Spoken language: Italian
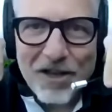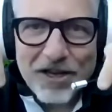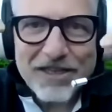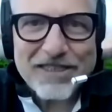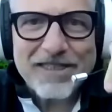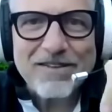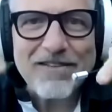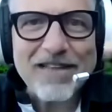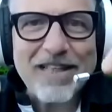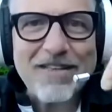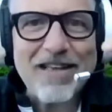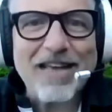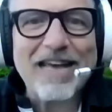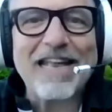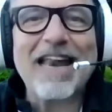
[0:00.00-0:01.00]

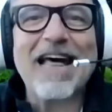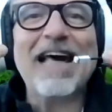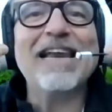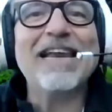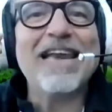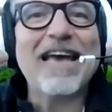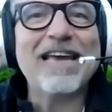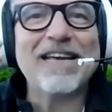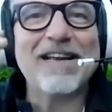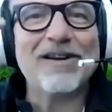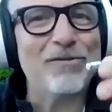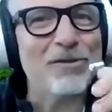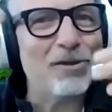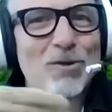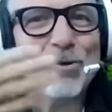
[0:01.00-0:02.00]
Iscrivetevi al canale, like al
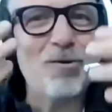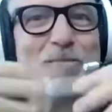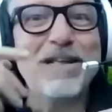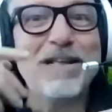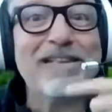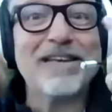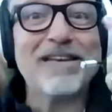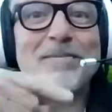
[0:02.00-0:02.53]
video, commenti,